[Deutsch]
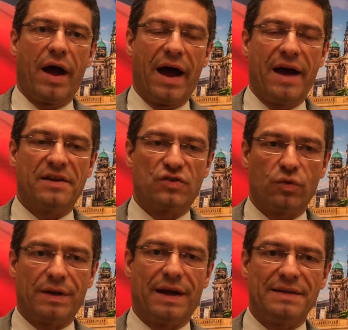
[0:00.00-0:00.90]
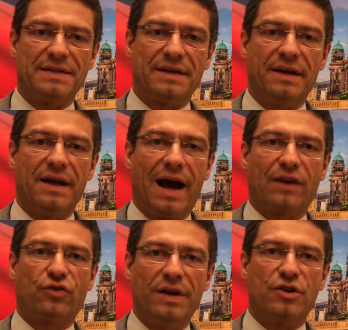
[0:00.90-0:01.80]
eine sogenannte
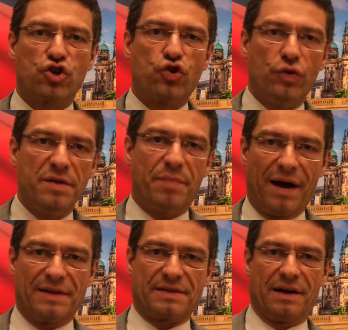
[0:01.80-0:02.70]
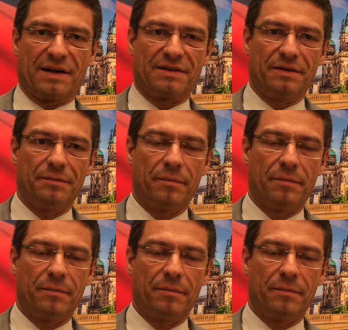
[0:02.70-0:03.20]
aktuelle Stunde beantragt.